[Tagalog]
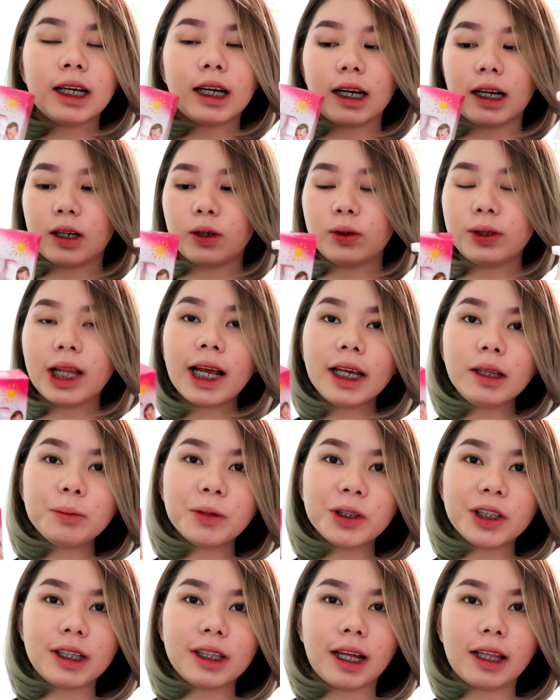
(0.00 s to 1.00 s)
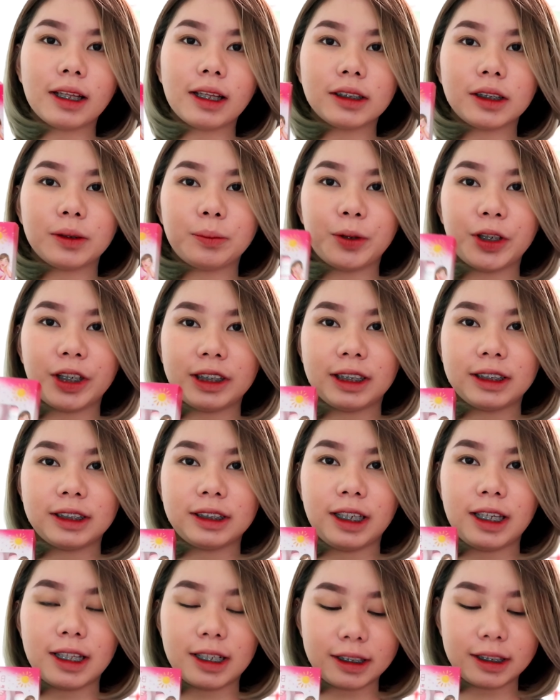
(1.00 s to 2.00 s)
Uh, unahin muna natin si Brilliant
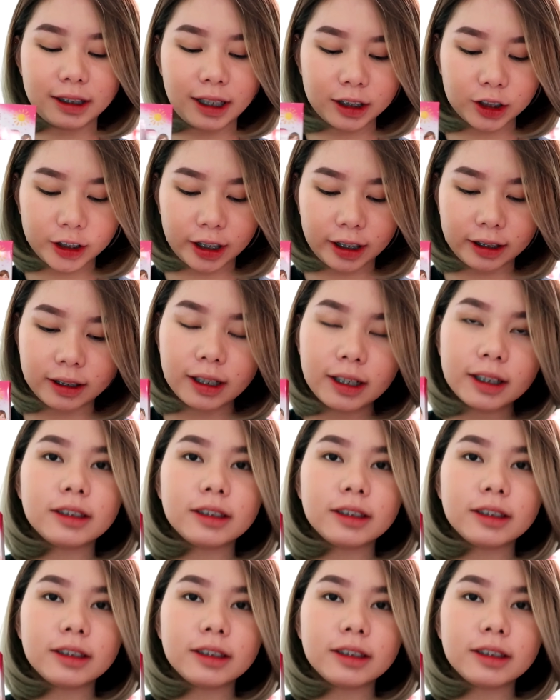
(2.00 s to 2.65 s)
Skin Essential.